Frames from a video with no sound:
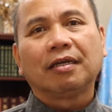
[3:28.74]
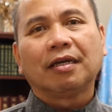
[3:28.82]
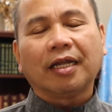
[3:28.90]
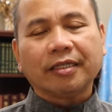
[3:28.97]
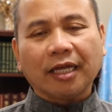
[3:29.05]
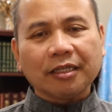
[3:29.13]

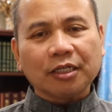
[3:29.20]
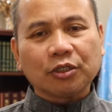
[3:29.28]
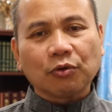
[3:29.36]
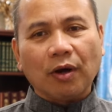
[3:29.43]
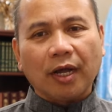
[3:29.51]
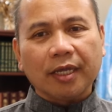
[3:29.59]
And that
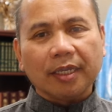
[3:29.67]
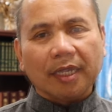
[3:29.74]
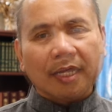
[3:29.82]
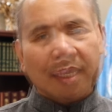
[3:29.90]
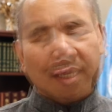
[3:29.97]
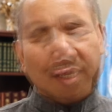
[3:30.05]
is
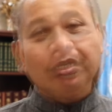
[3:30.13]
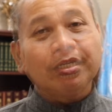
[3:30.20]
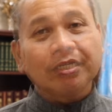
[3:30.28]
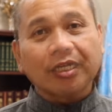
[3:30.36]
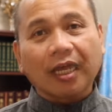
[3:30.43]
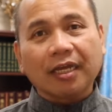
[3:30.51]
why, in
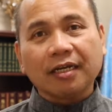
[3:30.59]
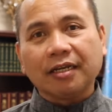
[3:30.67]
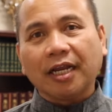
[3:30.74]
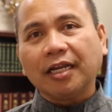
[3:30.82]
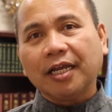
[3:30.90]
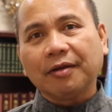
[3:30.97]
the second
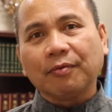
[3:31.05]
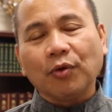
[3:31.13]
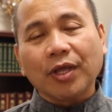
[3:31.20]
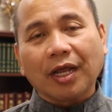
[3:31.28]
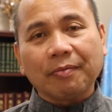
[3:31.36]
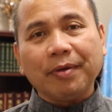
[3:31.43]
reading,
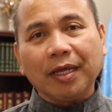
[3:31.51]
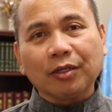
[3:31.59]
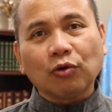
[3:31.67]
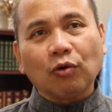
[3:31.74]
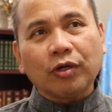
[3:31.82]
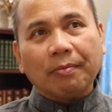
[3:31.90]
we are
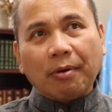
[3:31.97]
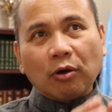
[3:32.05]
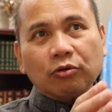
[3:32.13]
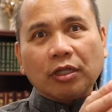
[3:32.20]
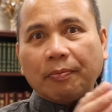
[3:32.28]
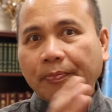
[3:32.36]
being told
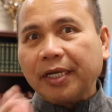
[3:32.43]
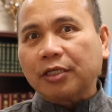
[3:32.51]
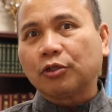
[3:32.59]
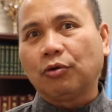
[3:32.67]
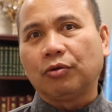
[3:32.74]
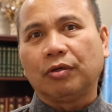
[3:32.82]
about the
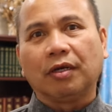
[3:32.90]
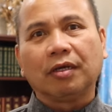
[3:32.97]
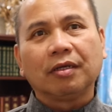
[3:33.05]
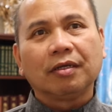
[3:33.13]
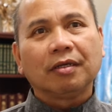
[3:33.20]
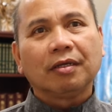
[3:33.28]
priesthood.
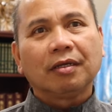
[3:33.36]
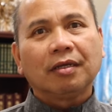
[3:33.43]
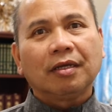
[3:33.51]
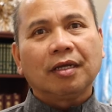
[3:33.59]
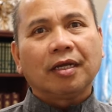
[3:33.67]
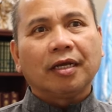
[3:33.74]

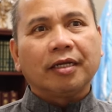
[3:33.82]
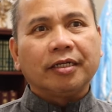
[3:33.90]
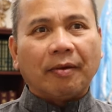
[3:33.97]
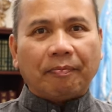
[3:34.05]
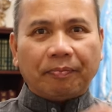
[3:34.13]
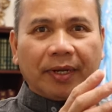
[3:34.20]

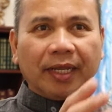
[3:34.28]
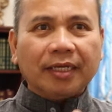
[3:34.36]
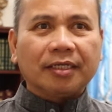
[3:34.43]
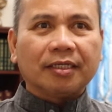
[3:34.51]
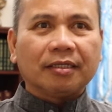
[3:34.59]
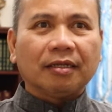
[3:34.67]
The
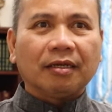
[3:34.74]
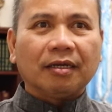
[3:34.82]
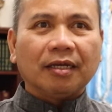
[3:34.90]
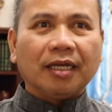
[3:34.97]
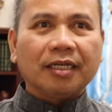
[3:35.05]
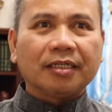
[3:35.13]
priest
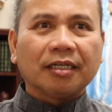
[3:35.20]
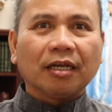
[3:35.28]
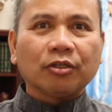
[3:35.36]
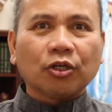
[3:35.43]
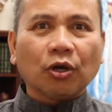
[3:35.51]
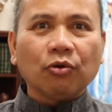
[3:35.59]

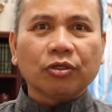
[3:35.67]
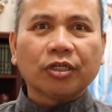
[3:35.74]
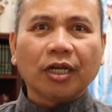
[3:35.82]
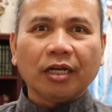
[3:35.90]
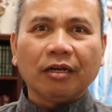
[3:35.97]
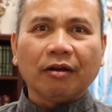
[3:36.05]
is
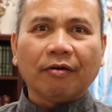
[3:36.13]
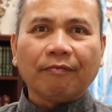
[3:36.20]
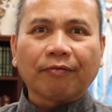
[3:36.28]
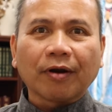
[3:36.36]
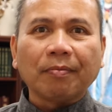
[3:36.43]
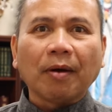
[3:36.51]
chosen
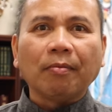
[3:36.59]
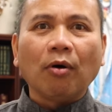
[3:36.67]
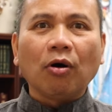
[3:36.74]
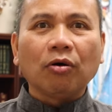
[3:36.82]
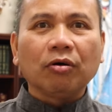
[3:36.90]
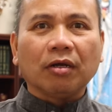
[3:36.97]
from
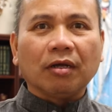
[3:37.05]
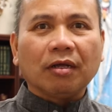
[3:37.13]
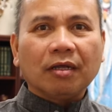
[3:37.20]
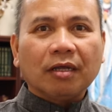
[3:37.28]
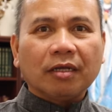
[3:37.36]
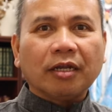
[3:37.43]
among
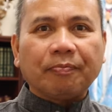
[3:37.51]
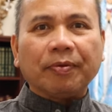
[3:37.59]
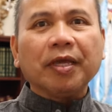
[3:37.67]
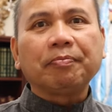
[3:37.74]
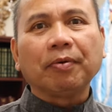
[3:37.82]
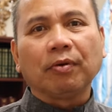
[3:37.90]
the
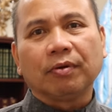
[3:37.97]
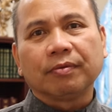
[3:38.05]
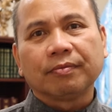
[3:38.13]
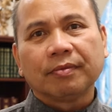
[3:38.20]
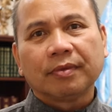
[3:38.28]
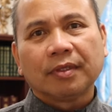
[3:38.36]

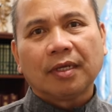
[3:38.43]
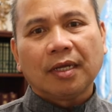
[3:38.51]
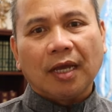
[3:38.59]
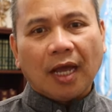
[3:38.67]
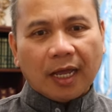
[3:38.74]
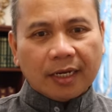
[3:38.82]
people,
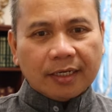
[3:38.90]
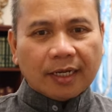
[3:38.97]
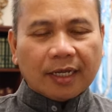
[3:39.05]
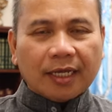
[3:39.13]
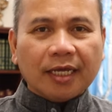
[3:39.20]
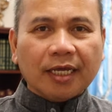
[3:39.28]

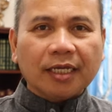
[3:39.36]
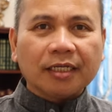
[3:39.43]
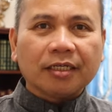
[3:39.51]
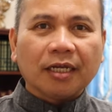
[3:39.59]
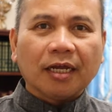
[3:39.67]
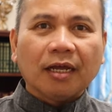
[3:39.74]
and he
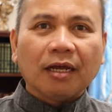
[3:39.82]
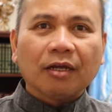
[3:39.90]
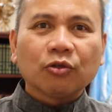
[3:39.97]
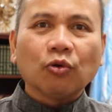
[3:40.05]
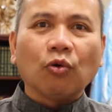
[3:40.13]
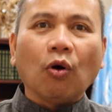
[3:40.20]
is
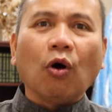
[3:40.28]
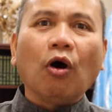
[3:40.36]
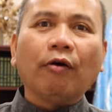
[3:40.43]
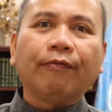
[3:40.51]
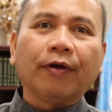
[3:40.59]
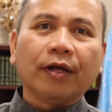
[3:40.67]
to
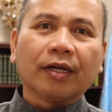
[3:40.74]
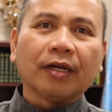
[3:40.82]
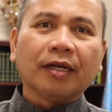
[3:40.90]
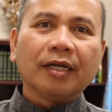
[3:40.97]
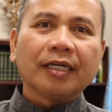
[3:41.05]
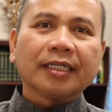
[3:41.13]

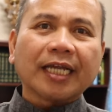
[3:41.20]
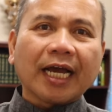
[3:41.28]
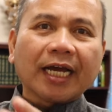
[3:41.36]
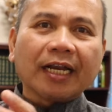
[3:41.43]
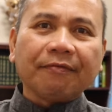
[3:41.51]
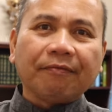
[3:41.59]
offer
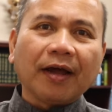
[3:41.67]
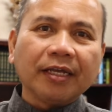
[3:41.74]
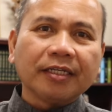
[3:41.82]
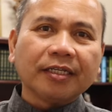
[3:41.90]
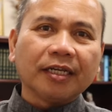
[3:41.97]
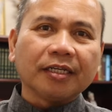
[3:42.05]

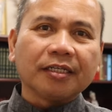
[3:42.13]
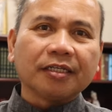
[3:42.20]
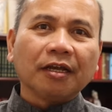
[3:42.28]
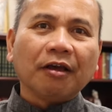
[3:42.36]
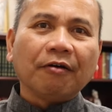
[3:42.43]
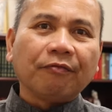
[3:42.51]

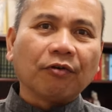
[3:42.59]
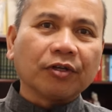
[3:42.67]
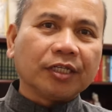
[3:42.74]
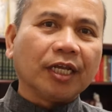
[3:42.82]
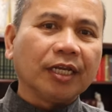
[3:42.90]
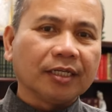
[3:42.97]
sacrifices for
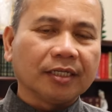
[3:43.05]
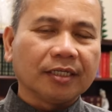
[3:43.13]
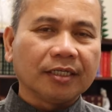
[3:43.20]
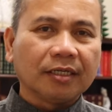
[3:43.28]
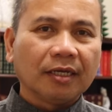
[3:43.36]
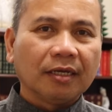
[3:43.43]

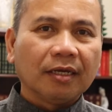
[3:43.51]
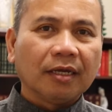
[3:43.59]
sins,